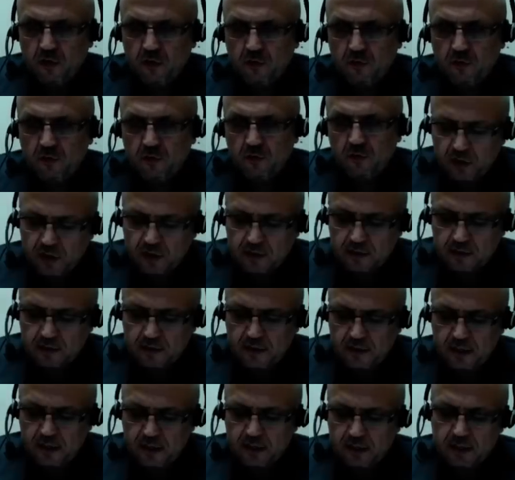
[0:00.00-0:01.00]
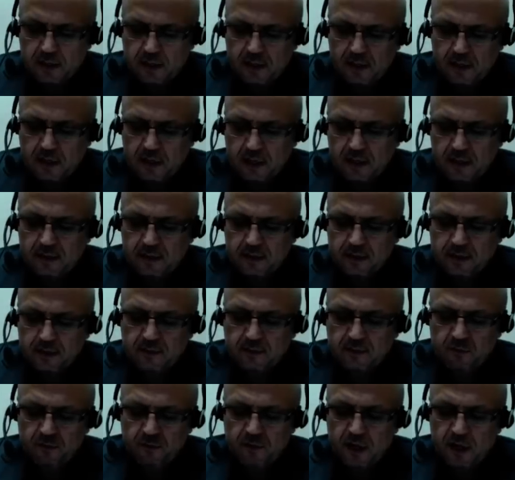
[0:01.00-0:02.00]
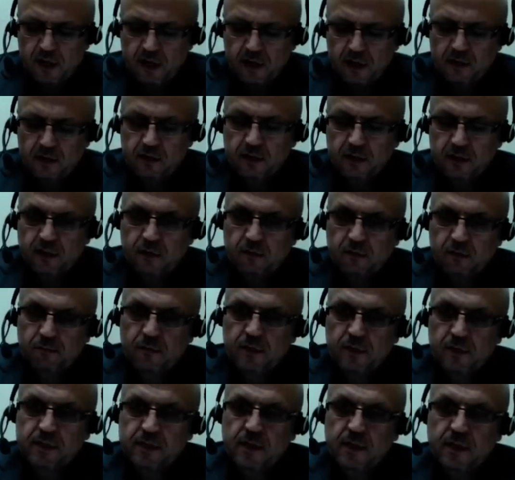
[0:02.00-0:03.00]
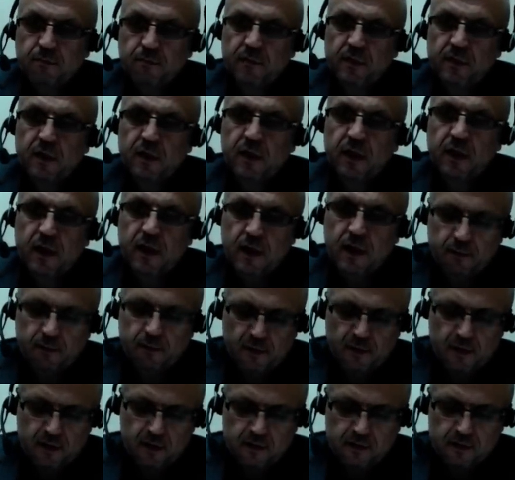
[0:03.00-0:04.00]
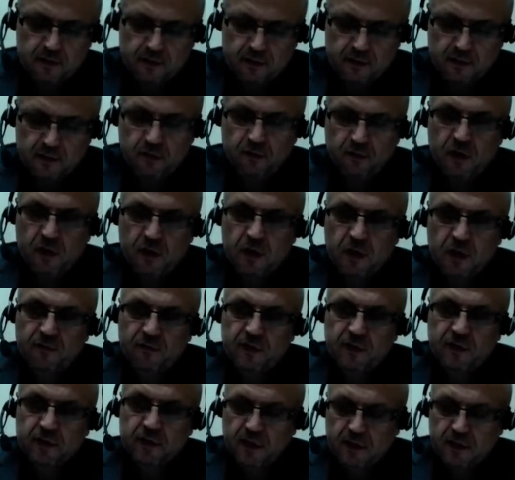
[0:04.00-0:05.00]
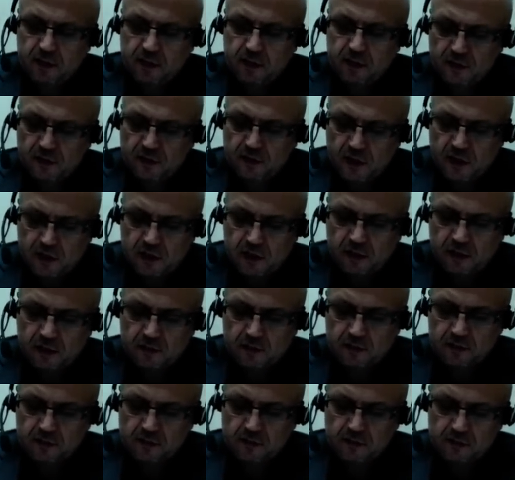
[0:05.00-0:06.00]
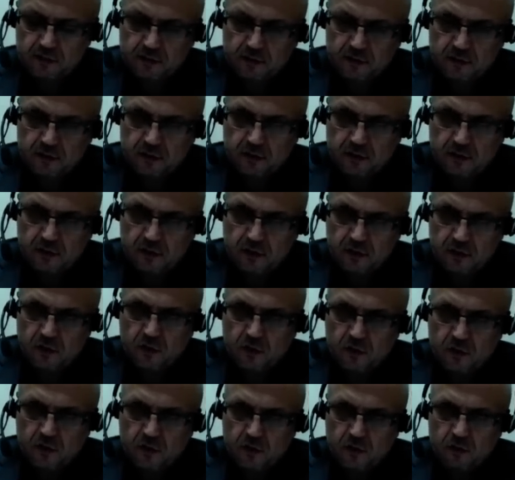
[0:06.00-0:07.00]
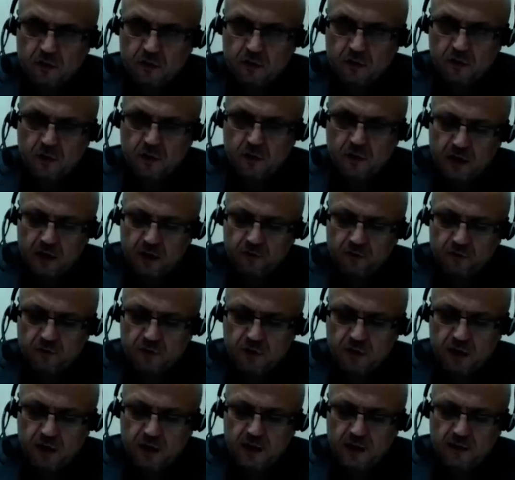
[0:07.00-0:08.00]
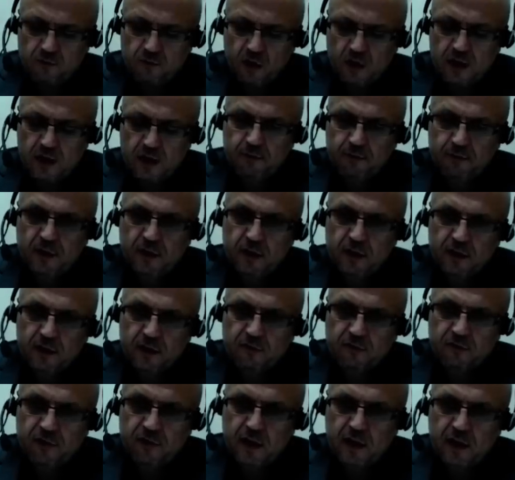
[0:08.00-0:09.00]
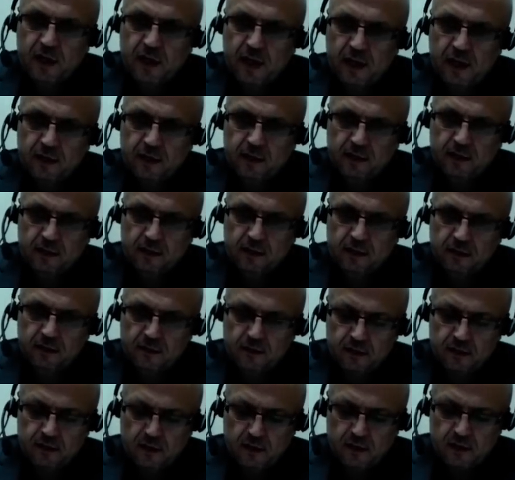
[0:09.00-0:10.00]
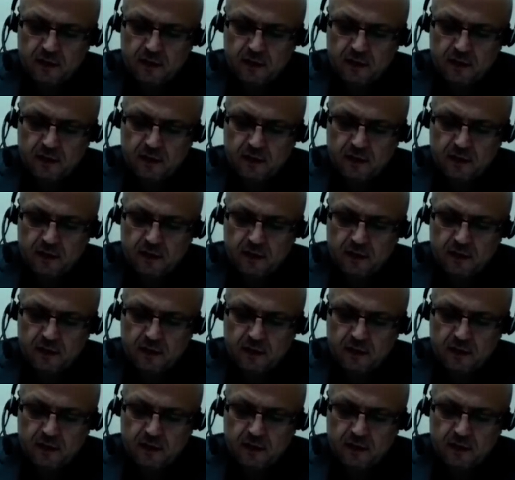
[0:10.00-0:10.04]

ابلغك انني التزم بحقي بالصمت الكامل طوال فترة الإجراءات وأرفض توكيل محام للدفاع عني